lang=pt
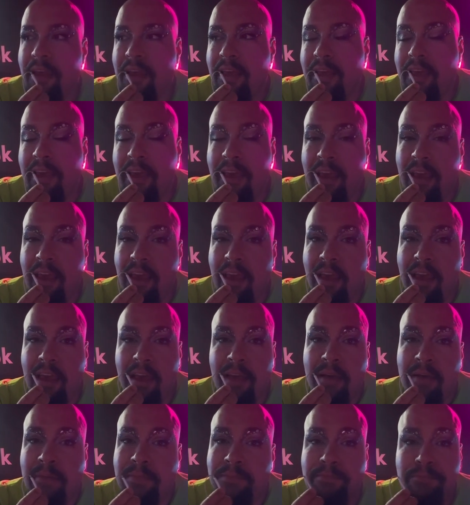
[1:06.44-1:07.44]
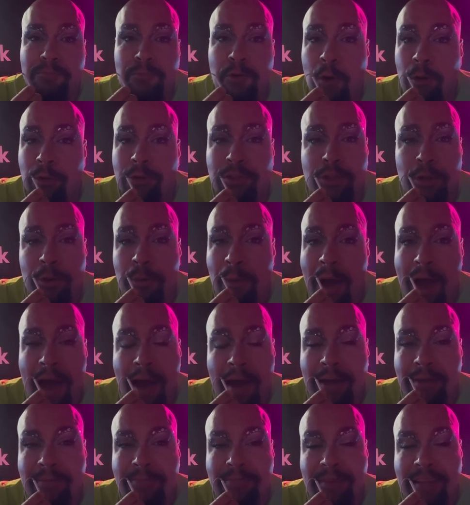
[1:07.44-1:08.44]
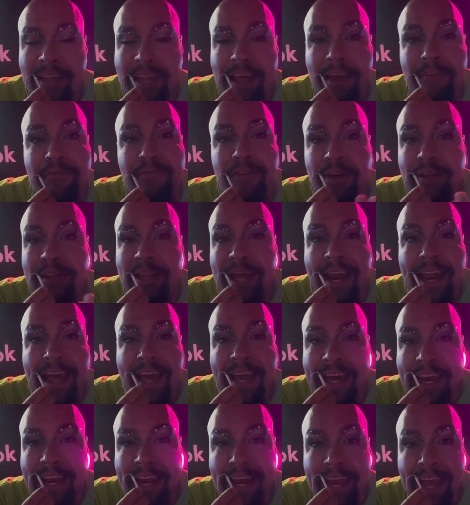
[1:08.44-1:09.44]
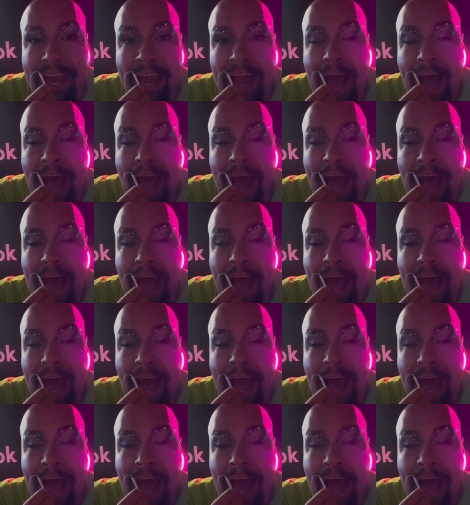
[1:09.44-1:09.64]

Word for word: E continuar levando alegria,